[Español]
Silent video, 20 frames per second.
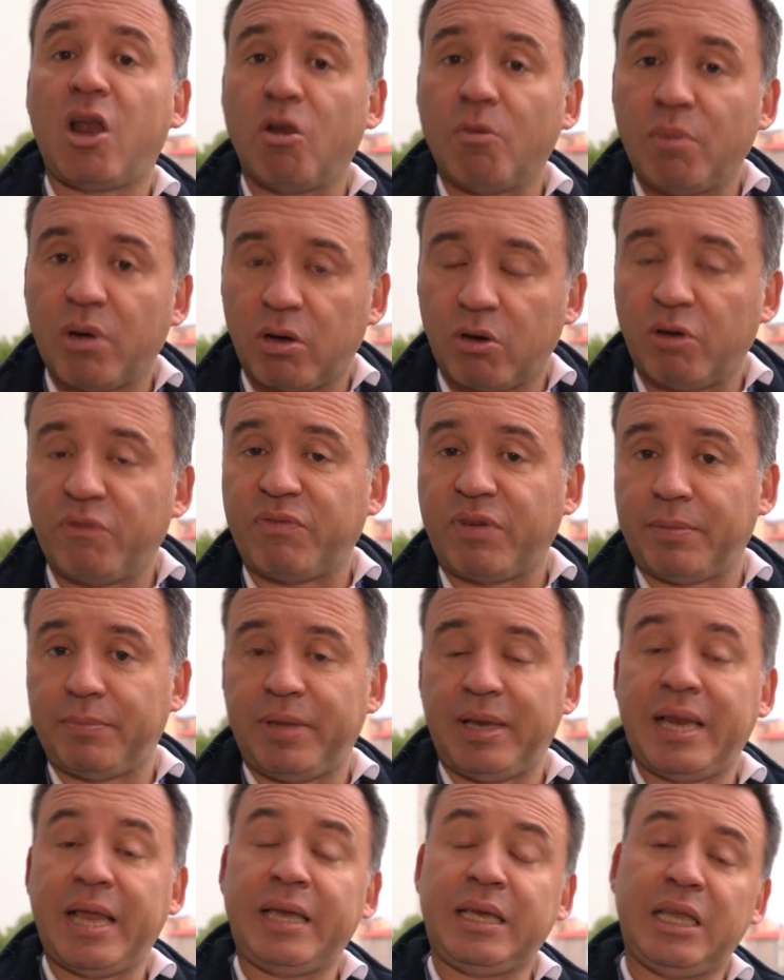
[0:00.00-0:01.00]
a lo mejor
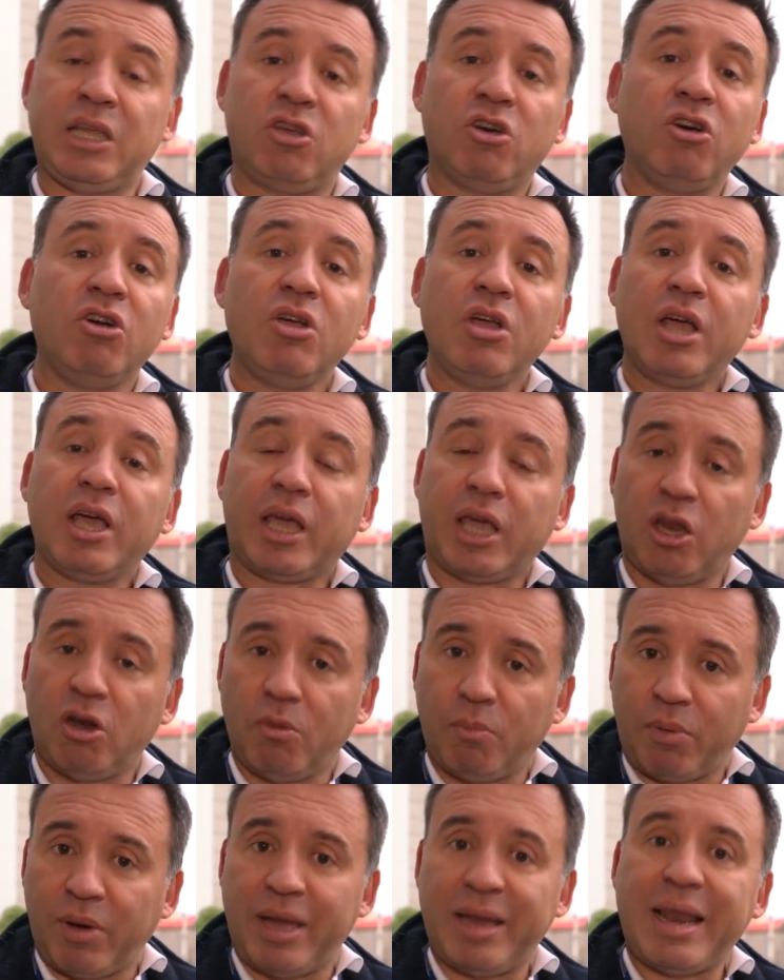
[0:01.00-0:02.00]
familias y niños que
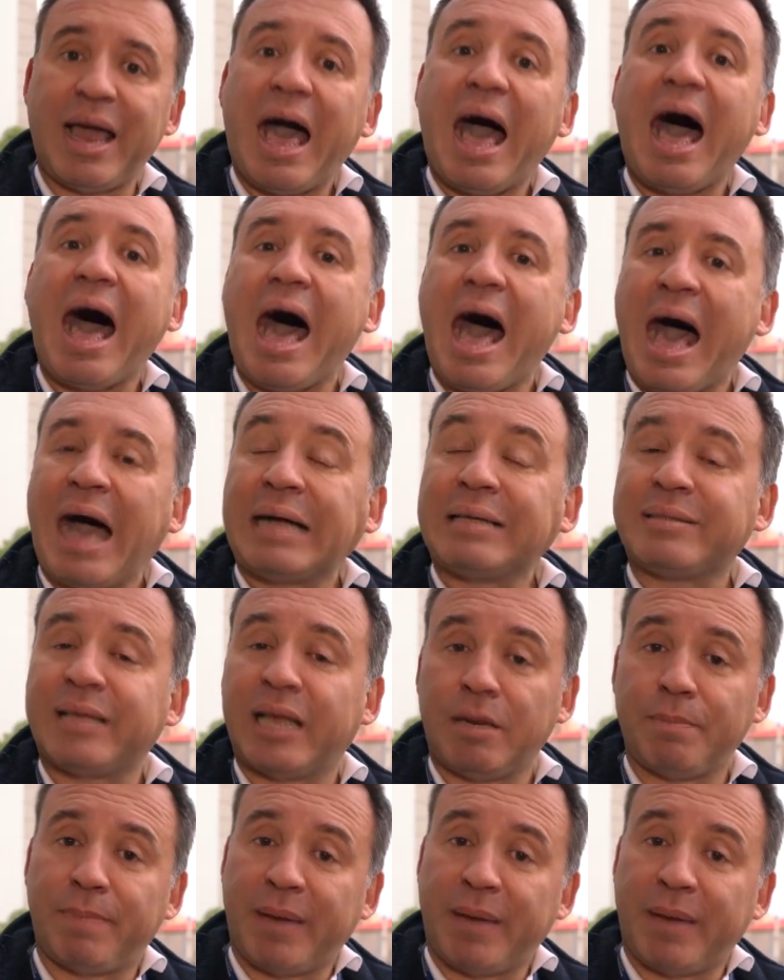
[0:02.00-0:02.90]
no pueden acceder.